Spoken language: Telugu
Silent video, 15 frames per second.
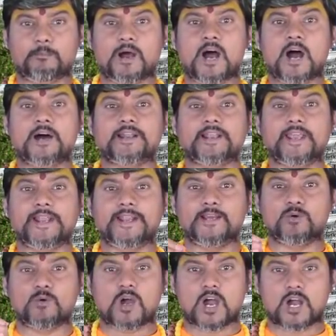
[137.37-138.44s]

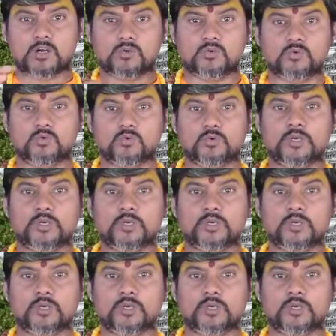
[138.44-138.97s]
మారేడు ఆకు